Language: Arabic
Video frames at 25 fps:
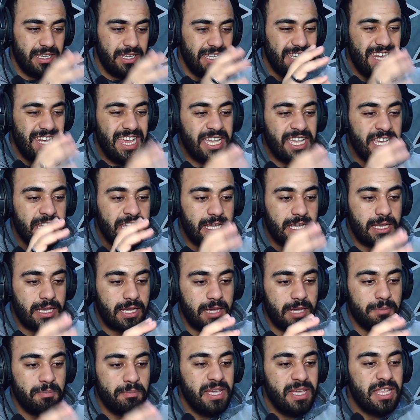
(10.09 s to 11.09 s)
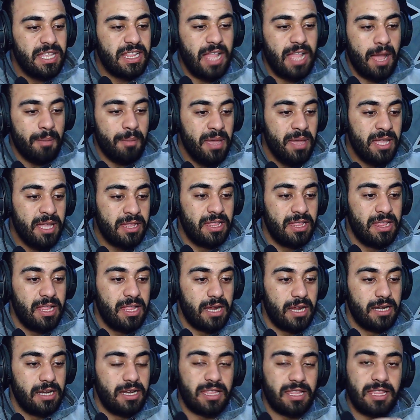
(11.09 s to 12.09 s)
لكن كمية العباد
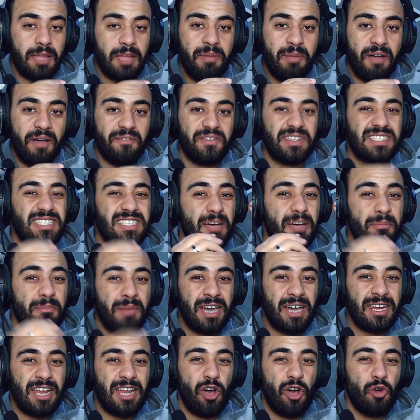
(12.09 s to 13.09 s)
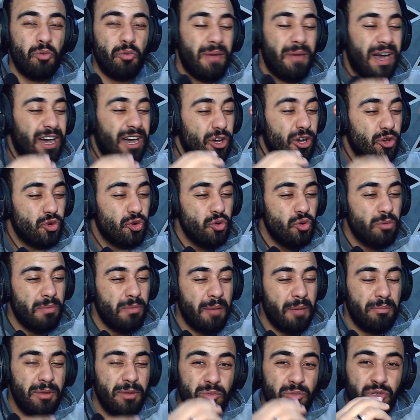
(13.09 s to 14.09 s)
اللي تبع في سمارة
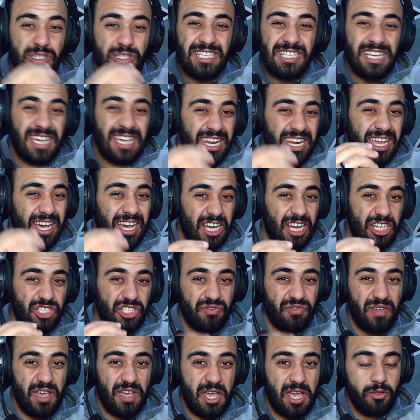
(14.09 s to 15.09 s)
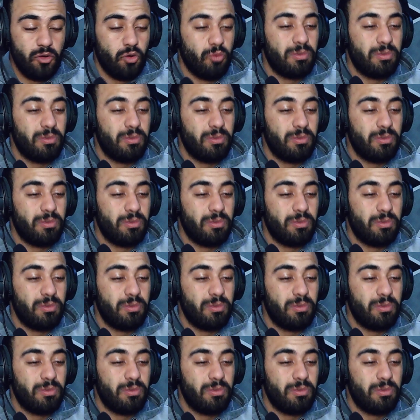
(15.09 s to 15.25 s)
ومغرومة بالموسيقى اللي خرج فيها